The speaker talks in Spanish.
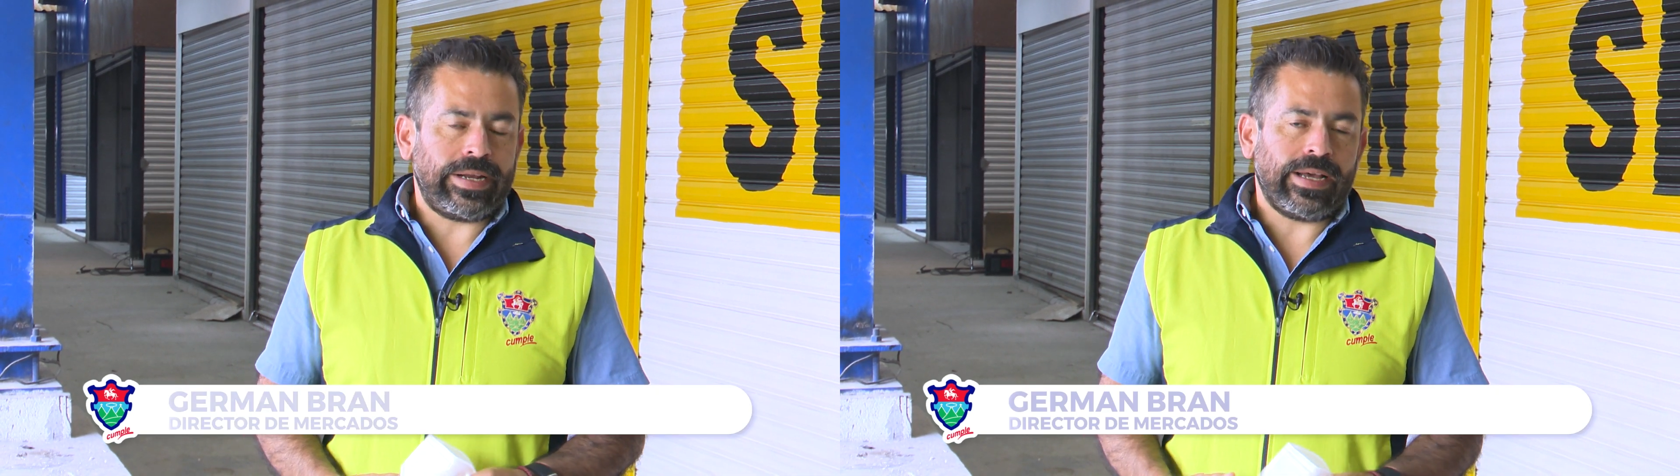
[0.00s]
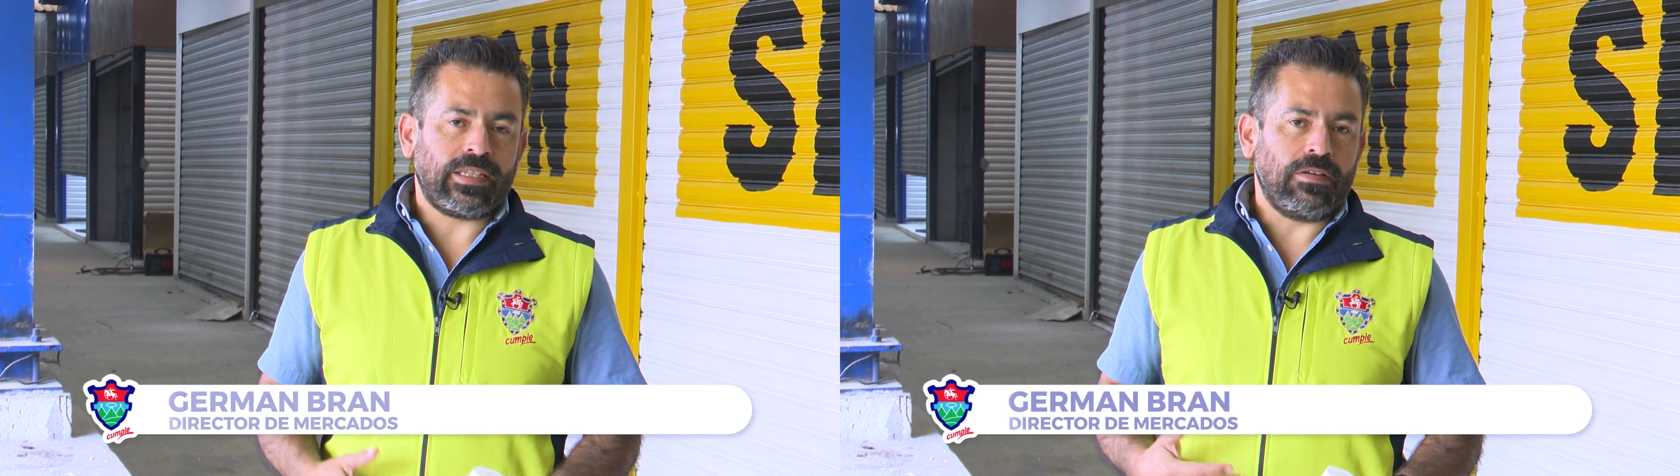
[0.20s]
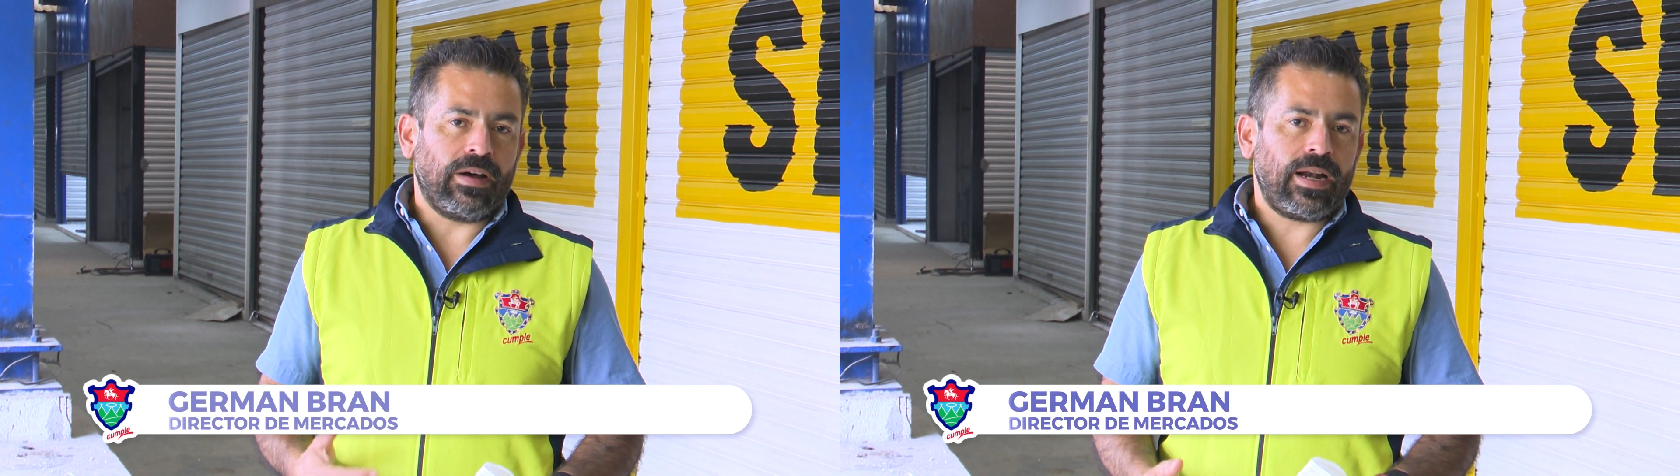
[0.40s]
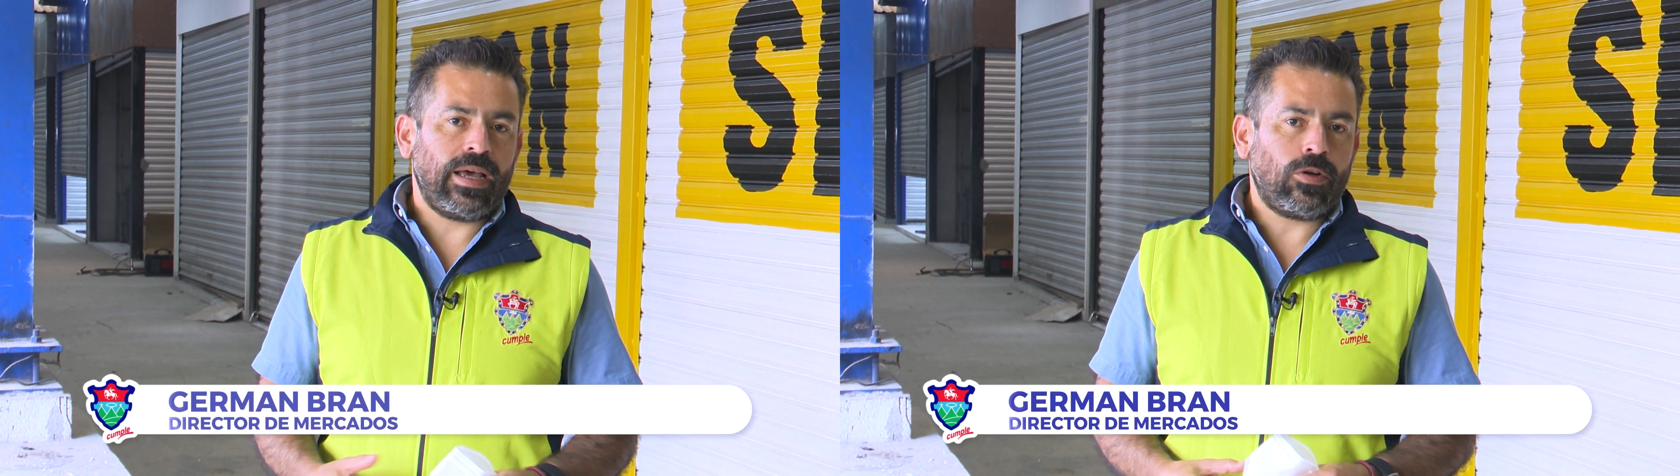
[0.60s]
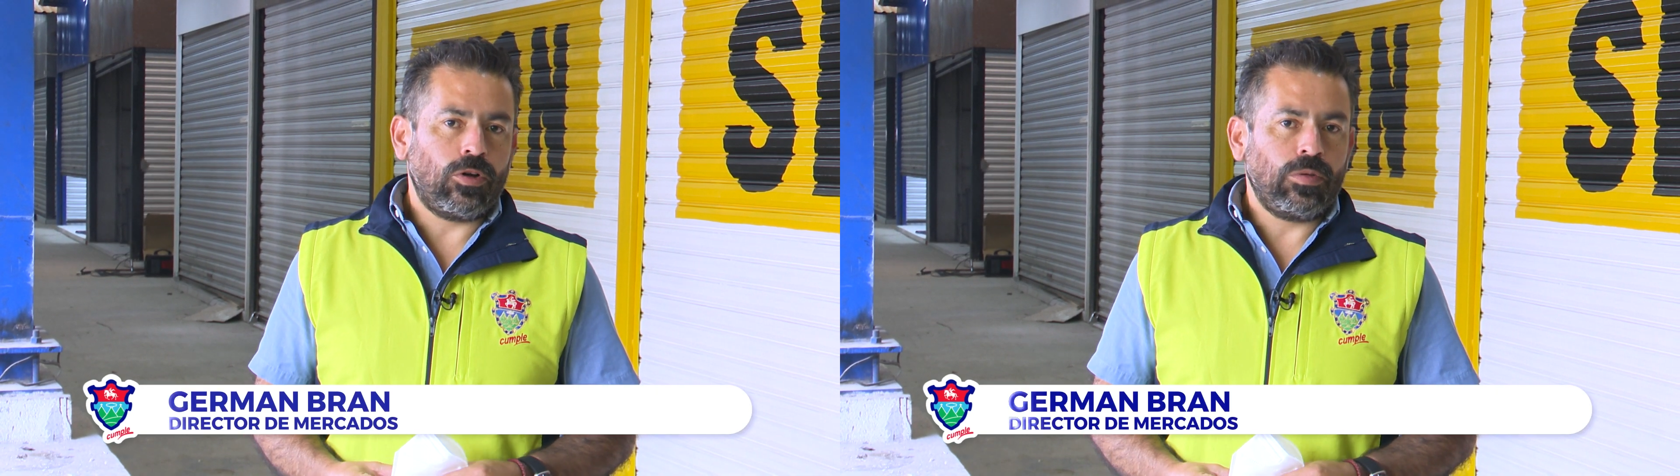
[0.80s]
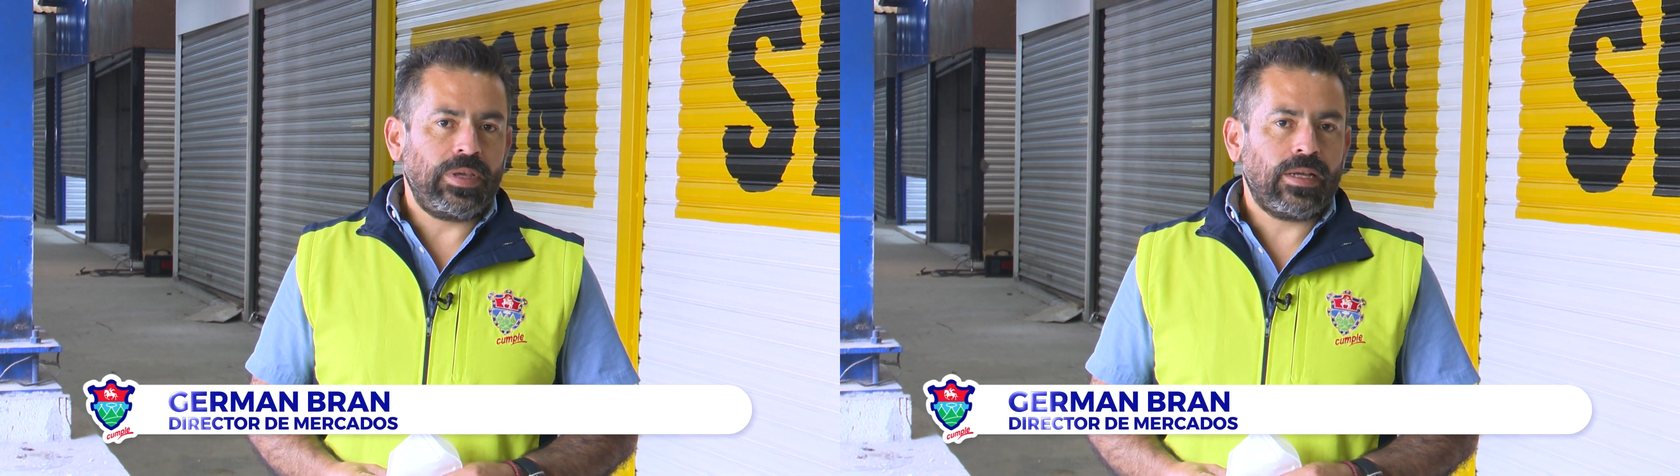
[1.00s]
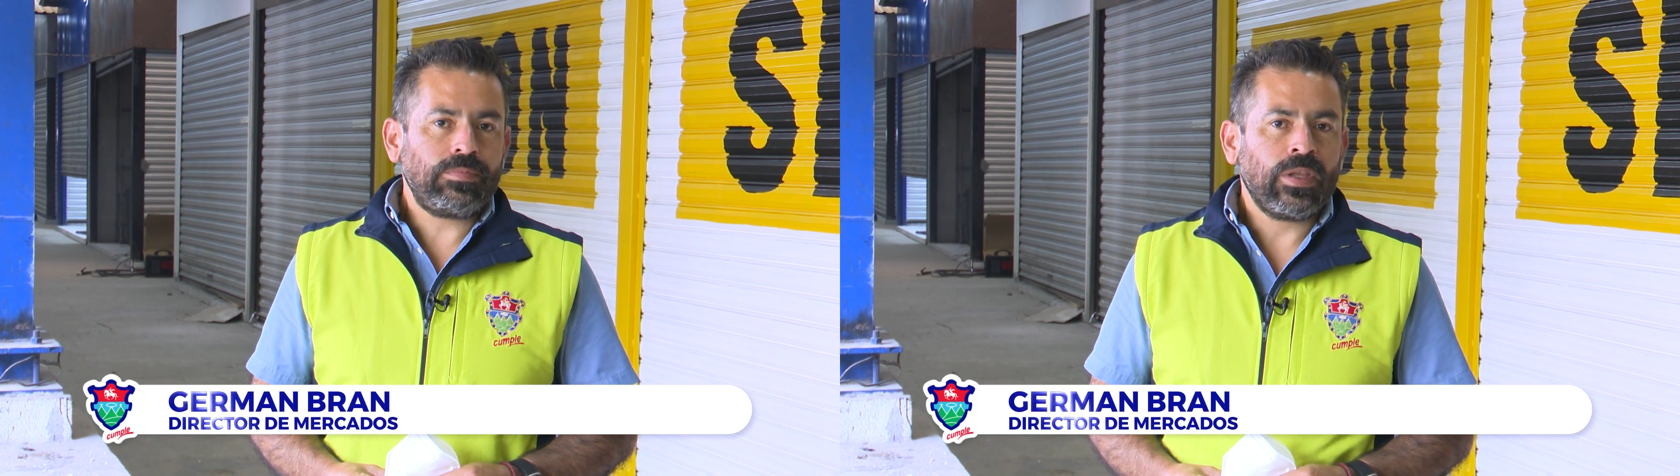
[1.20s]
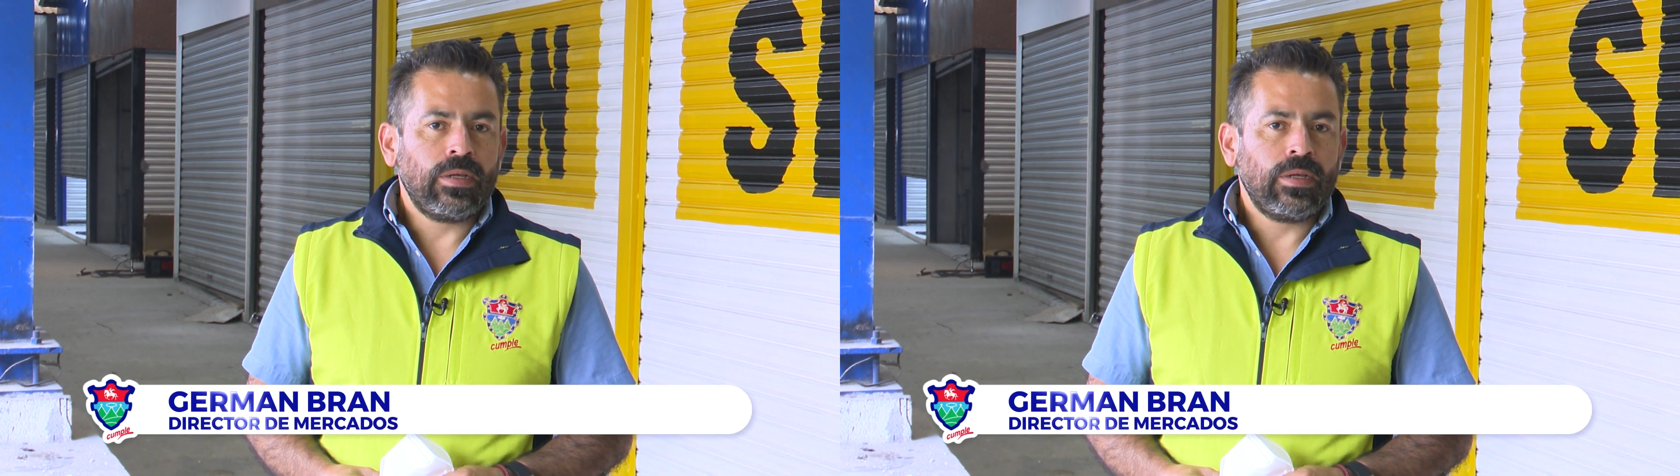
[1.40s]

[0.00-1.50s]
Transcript: reactivar la economía,